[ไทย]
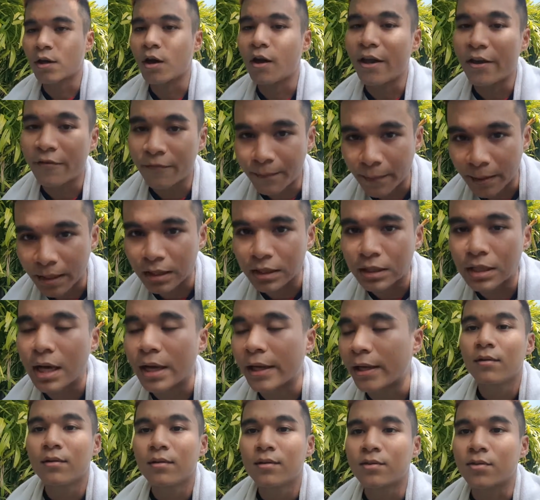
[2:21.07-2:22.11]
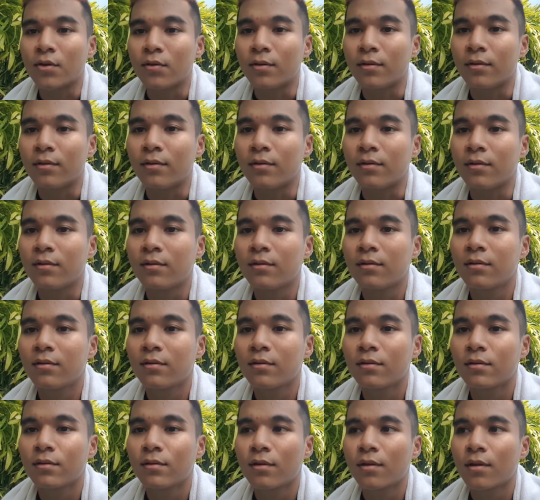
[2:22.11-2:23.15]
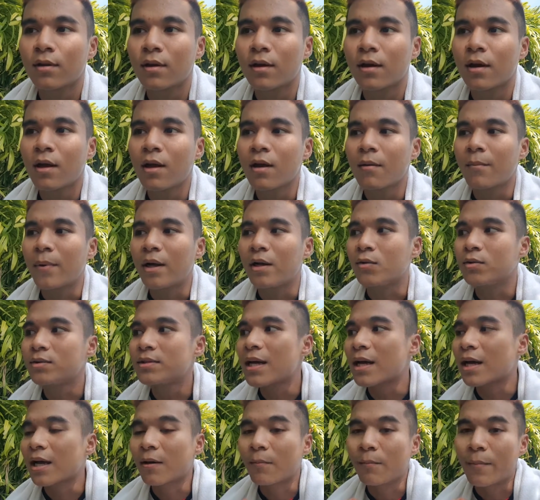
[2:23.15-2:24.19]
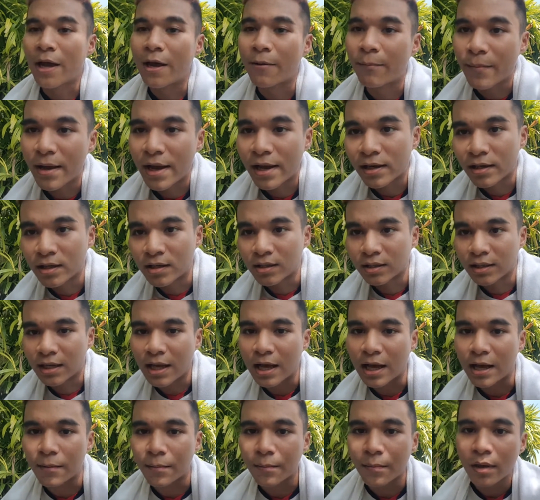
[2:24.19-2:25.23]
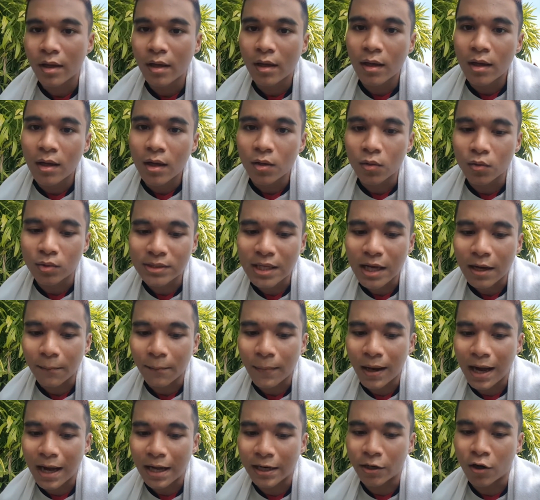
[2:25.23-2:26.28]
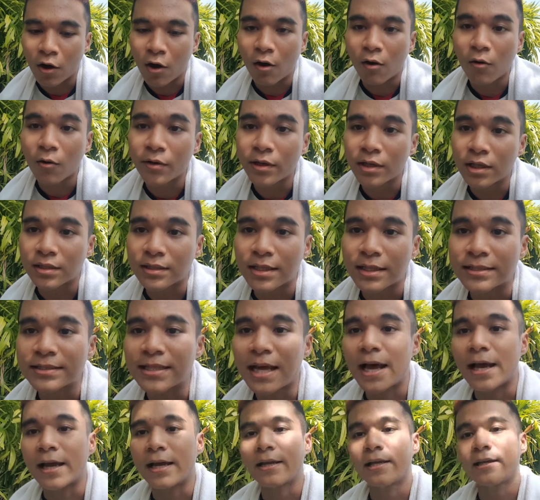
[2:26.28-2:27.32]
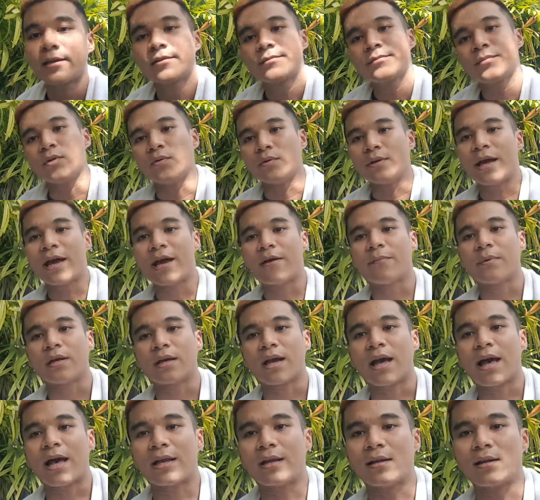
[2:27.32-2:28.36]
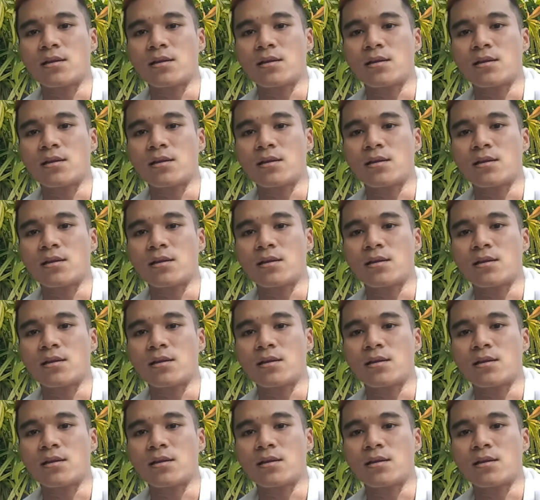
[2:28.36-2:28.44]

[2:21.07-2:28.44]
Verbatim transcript: ก็ F ไปเรื่อยจนมารู้จักกับแบรนด์แบรนด์หนึ่งนะครับ รู้จักผ่านน้องคนหนึ่งในสายผิวแทนเหมือนกัน